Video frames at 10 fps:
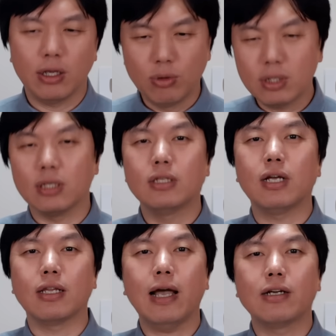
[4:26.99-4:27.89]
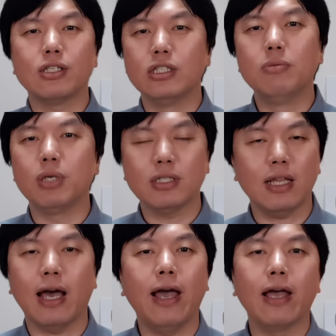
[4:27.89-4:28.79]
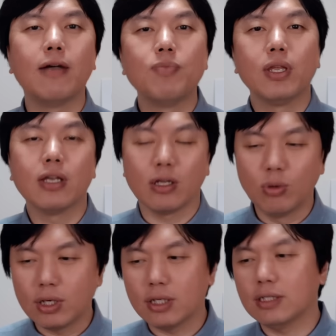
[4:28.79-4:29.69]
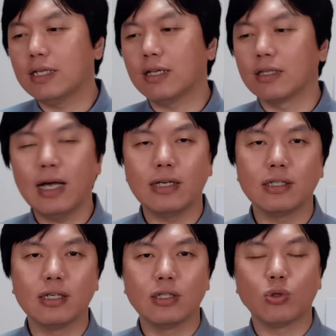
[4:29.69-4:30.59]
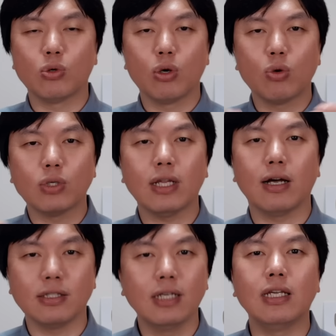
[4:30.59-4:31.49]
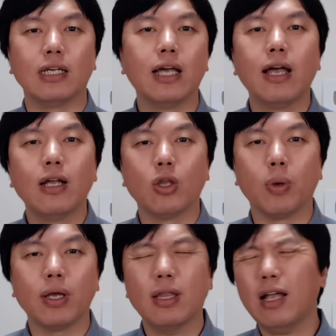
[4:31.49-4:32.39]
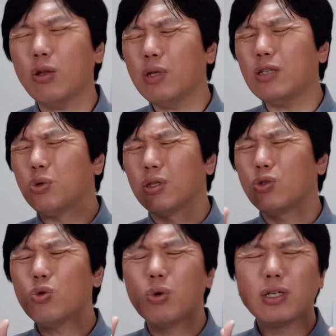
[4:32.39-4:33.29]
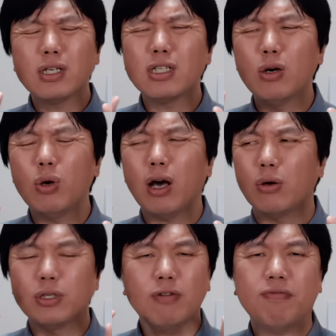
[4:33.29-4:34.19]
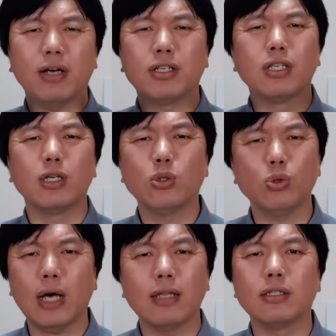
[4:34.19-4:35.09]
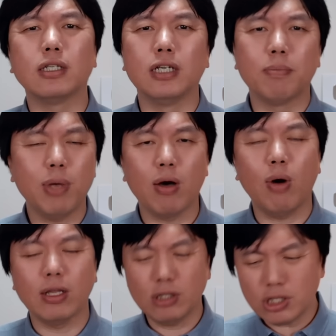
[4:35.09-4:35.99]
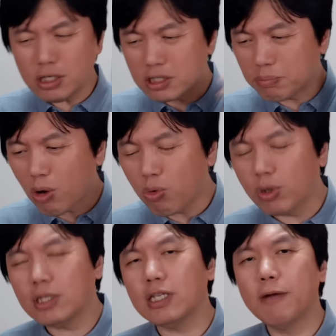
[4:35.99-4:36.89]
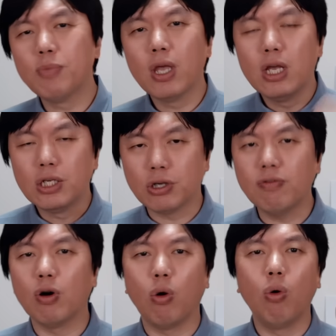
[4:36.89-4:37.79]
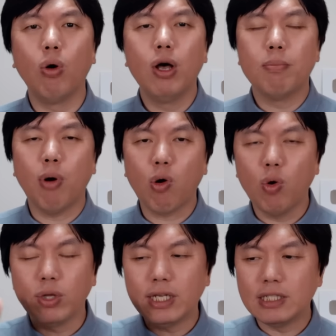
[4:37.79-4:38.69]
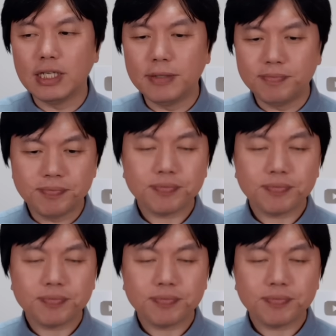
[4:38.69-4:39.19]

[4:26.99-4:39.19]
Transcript: 很多人可能等待这个习近平下台，很多人可能在等待这个就是说共产党解体，对不对？大家都在觉得中国这个社会好像要发生一个巨大的这个变化，甚至包括那些小粉红，包括那些。